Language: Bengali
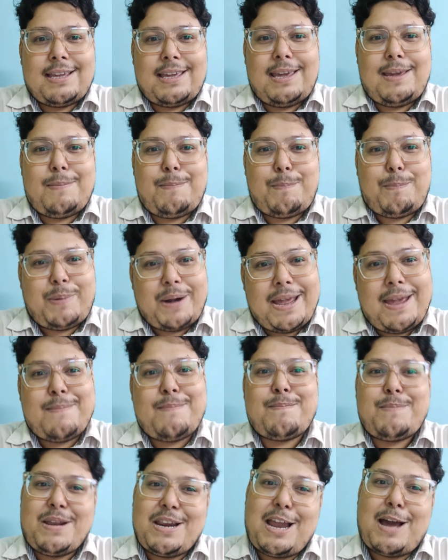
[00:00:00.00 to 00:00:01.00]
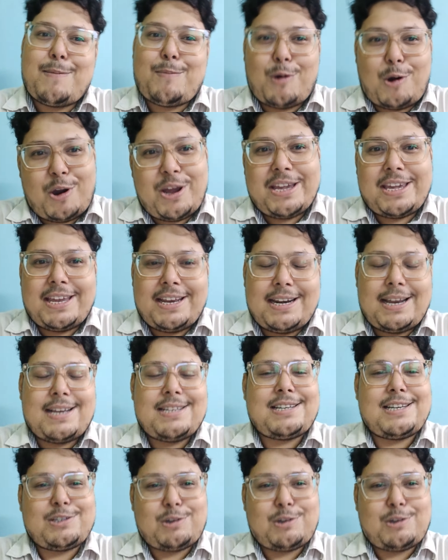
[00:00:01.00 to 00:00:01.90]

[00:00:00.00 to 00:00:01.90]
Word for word: কি প্রেম বিলাপ হয় কি না